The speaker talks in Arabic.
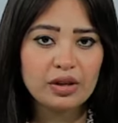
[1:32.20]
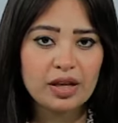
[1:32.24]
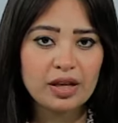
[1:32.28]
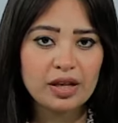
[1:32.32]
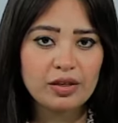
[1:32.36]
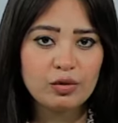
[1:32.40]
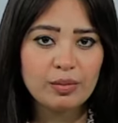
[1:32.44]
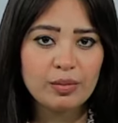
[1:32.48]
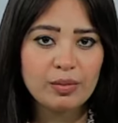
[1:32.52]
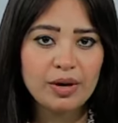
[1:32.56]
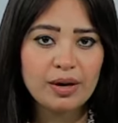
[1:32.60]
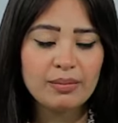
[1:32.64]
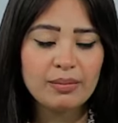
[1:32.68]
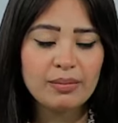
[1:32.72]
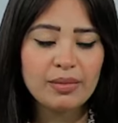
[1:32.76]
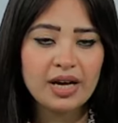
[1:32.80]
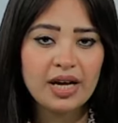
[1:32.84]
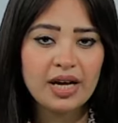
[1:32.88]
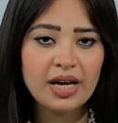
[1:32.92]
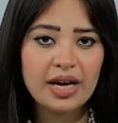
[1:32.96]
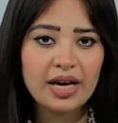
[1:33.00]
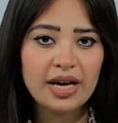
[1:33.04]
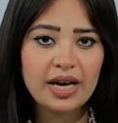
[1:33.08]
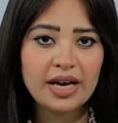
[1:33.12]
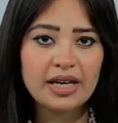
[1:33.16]
الذباب
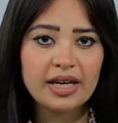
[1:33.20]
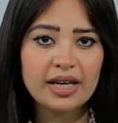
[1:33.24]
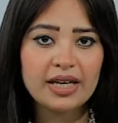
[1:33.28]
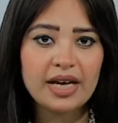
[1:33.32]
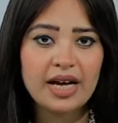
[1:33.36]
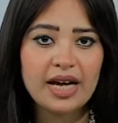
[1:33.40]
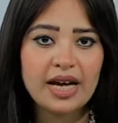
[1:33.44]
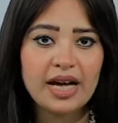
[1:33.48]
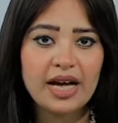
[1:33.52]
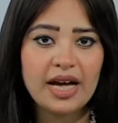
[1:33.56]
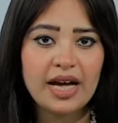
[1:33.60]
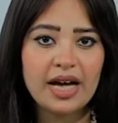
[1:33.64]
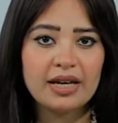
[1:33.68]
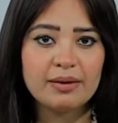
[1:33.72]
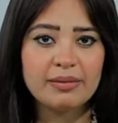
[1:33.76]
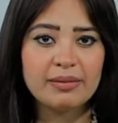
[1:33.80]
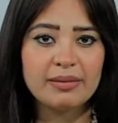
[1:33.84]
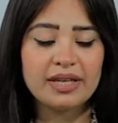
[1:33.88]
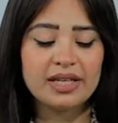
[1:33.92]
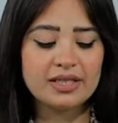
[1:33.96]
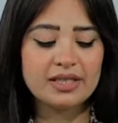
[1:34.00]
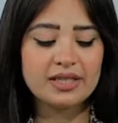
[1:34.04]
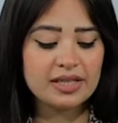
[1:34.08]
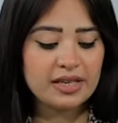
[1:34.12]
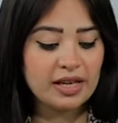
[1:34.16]
إلى
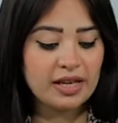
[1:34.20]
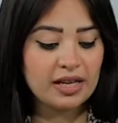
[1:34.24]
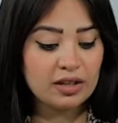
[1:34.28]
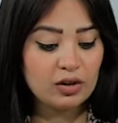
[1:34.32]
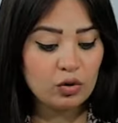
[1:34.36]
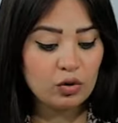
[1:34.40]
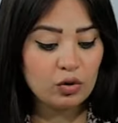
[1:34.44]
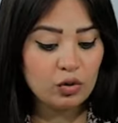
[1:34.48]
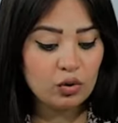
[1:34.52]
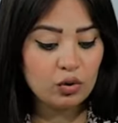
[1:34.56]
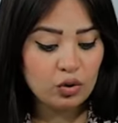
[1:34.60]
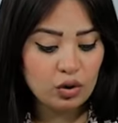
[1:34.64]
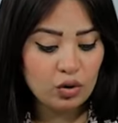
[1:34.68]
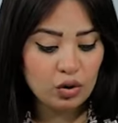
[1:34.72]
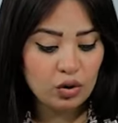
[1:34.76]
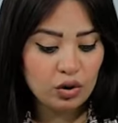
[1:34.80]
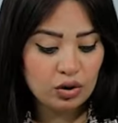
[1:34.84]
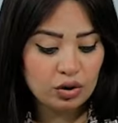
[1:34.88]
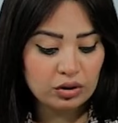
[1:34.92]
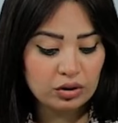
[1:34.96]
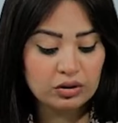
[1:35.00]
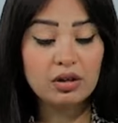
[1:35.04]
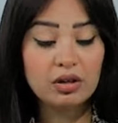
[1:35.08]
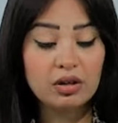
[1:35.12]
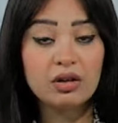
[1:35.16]
المنازل لأنه
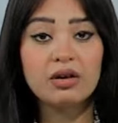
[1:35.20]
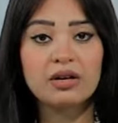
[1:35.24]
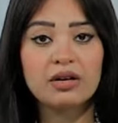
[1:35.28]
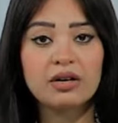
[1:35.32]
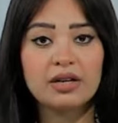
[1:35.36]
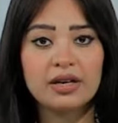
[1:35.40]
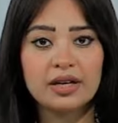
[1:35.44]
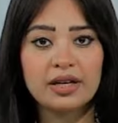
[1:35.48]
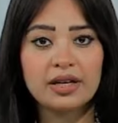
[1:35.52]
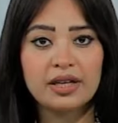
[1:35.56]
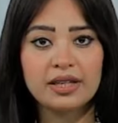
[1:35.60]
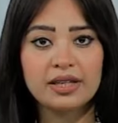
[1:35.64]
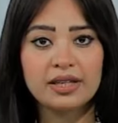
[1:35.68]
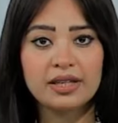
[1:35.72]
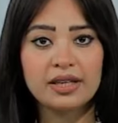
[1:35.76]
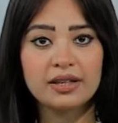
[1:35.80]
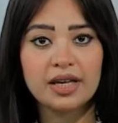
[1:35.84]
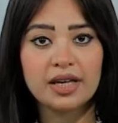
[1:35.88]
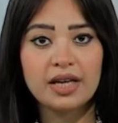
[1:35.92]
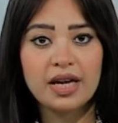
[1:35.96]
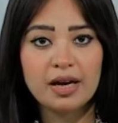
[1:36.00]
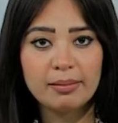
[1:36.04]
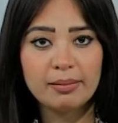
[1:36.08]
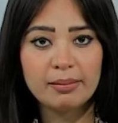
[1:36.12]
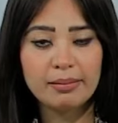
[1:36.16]
ضار جدا
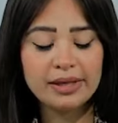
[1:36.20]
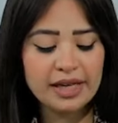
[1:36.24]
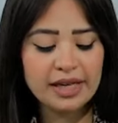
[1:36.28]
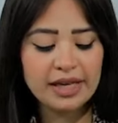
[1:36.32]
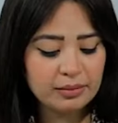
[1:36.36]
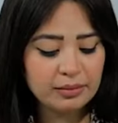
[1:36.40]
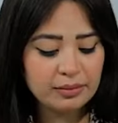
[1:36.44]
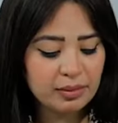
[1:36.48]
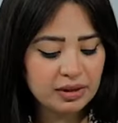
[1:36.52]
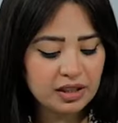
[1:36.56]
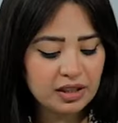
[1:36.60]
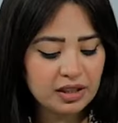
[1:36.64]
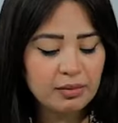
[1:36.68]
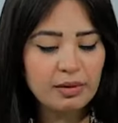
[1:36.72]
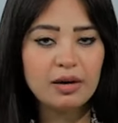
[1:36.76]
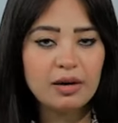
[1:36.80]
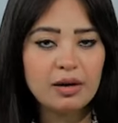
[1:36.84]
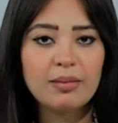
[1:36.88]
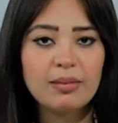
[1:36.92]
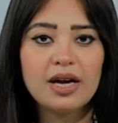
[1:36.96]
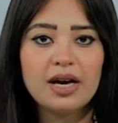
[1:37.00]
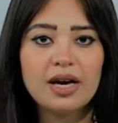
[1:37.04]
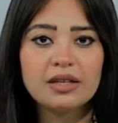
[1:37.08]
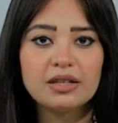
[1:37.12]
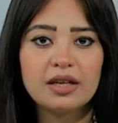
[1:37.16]
بدأت بالطبع
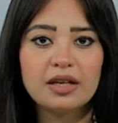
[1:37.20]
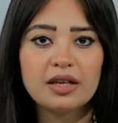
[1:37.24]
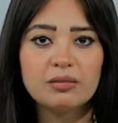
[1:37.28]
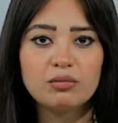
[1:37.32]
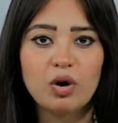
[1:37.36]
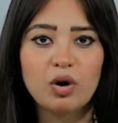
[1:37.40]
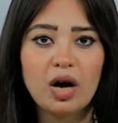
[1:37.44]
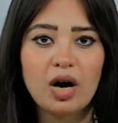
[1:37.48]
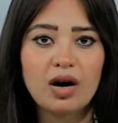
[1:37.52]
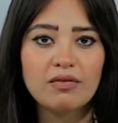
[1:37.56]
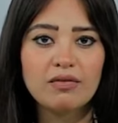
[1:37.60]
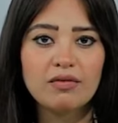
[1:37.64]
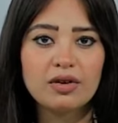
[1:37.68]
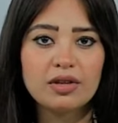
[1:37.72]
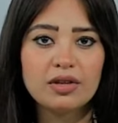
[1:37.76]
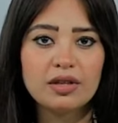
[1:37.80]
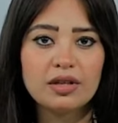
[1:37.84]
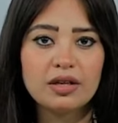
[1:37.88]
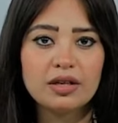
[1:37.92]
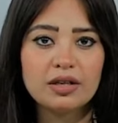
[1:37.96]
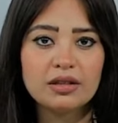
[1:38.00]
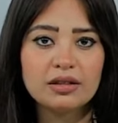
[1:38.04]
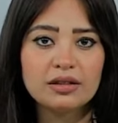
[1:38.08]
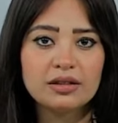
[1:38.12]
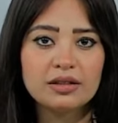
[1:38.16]
بعض
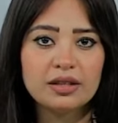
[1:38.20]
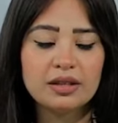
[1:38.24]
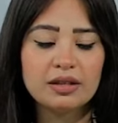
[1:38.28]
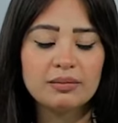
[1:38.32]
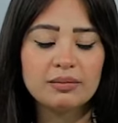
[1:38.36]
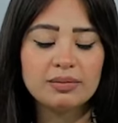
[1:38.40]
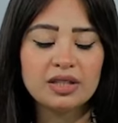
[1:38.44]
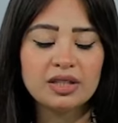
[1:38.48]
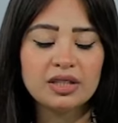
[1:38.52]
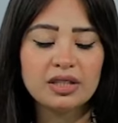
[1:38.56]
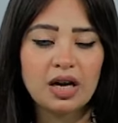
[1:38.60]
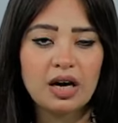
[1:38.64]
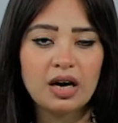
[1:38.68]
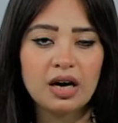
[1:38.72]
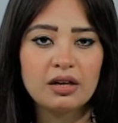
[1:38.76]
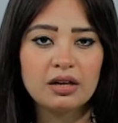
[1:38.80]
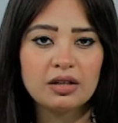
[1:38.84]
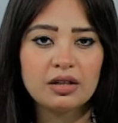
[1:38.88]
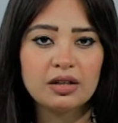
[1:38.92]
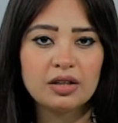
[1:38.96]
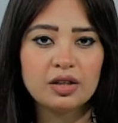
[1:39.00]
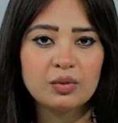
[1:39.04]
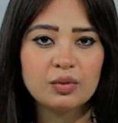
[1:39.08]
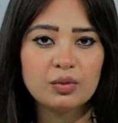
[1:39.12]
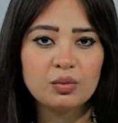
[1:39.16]
المحافظات
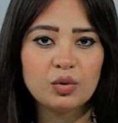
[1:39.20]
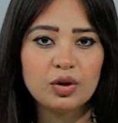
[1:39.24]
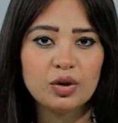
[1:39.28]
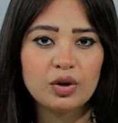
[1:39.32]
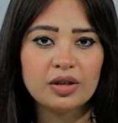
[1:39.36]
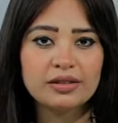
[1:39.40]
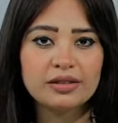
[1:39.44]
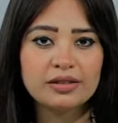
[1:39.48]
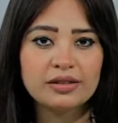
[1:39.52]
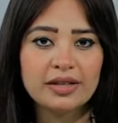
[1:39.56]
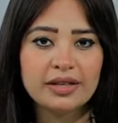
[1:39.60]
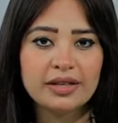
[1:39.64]
تتعرض لموجة